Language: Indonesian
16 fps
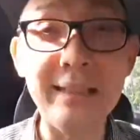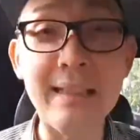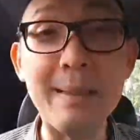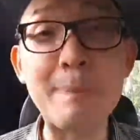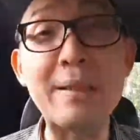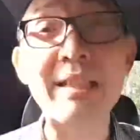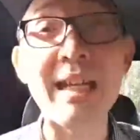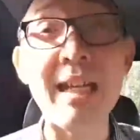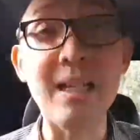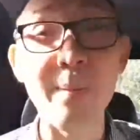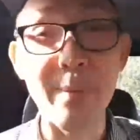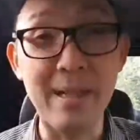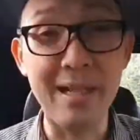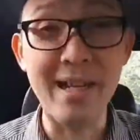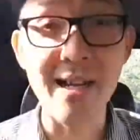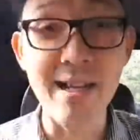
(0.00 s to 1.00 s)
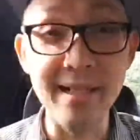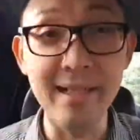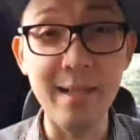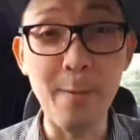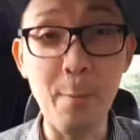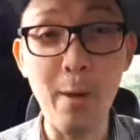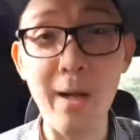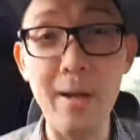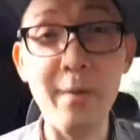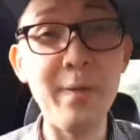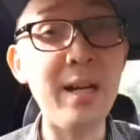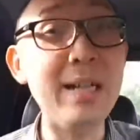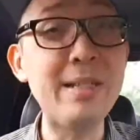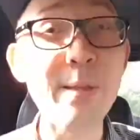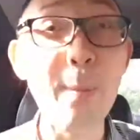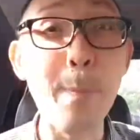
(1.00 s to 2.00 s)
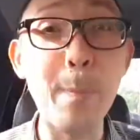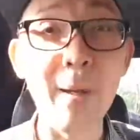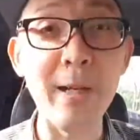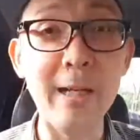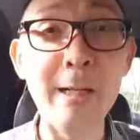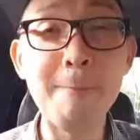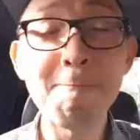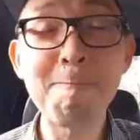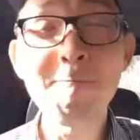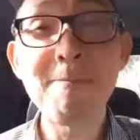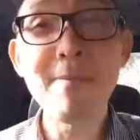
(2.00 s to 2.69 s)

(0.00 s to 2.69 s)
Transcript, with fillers: tidak percaya kepada anda? Well, very simple ya